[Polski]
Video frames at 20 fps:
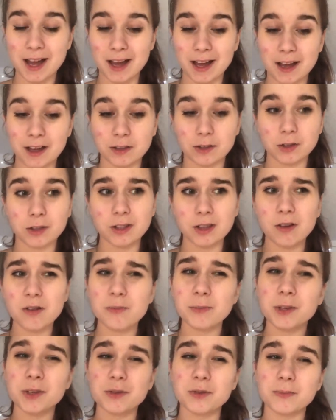E, zostało
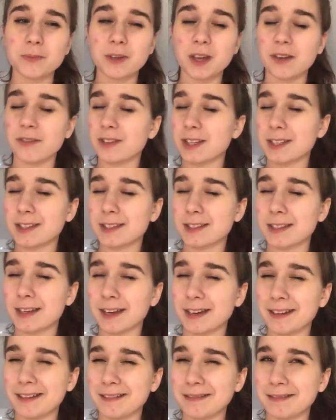mi już mniej
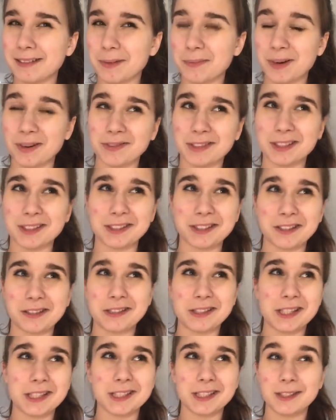więcej naprawdę
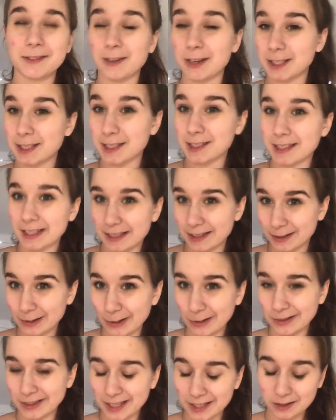30-20
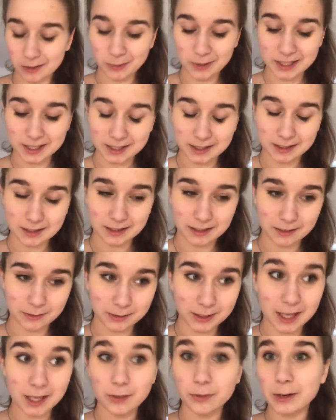stron, natomiast e, w
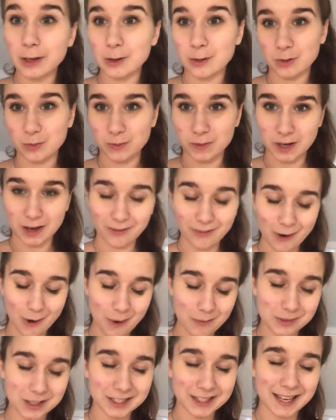tej chwili już
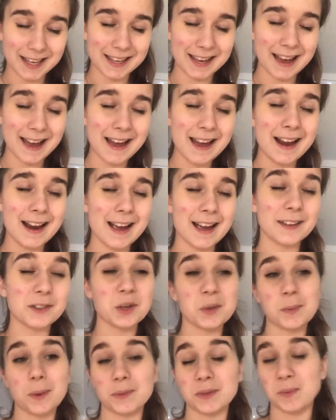przerwałam czytanie, no
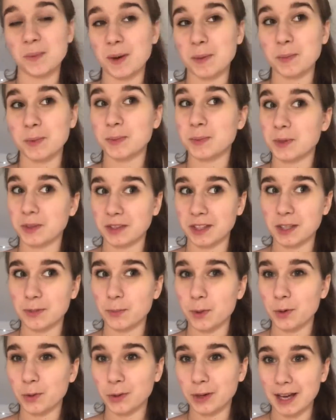i mam zamiar posprzątać
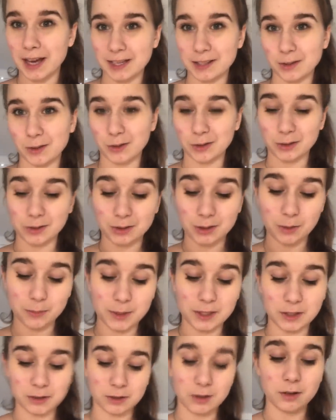pokój, a skoro to
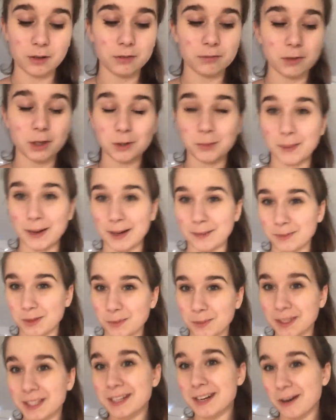zrobię, no to odpalam
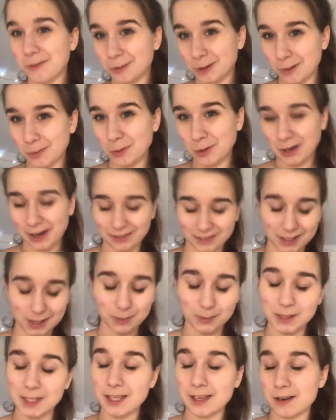sobie też audiobooka, więc
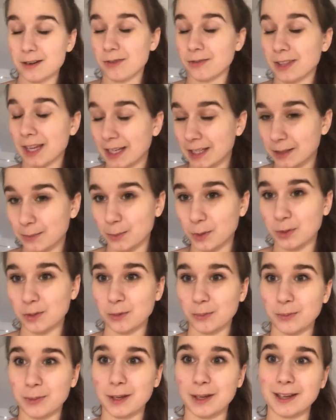myślę, że w taki
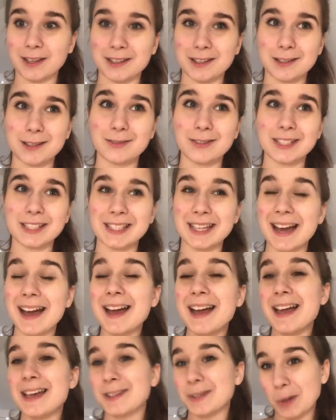sposób rzeczywiście
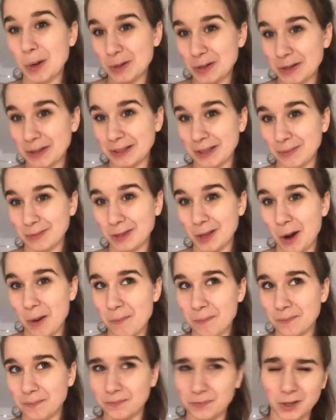skończę ten
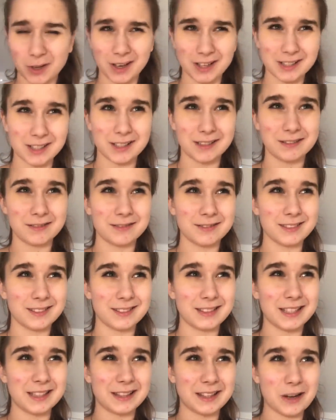tom. No raczej
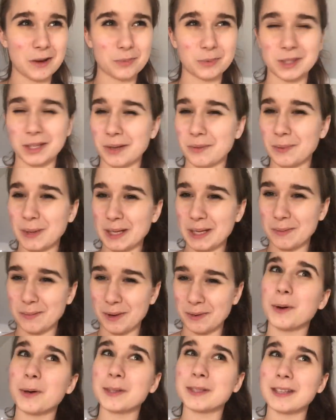innej opcji chyba nie
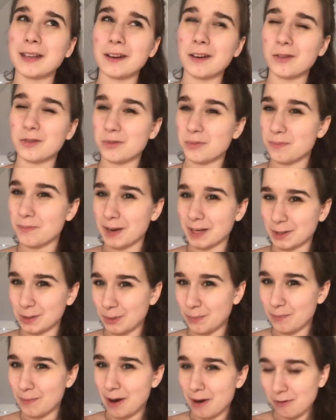ma, bo serio już bardzo
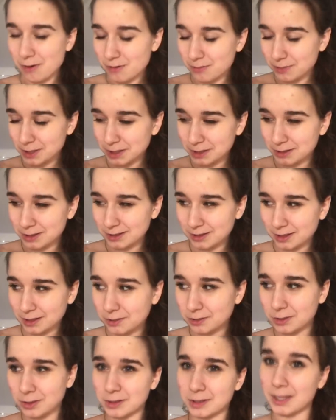mało mi
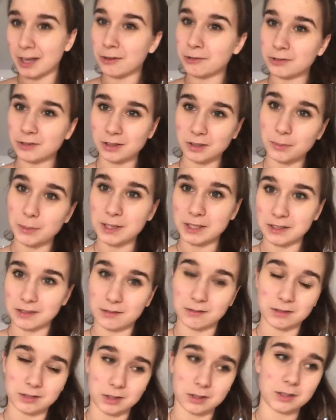tego zostało, no chyba, że
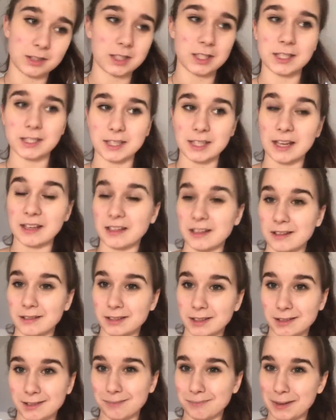coś się stanie
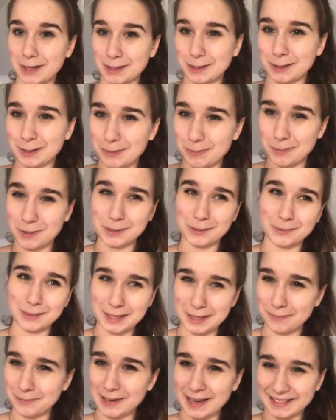i bardzo szybko
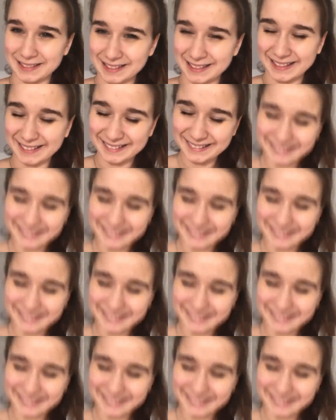zmienię plany.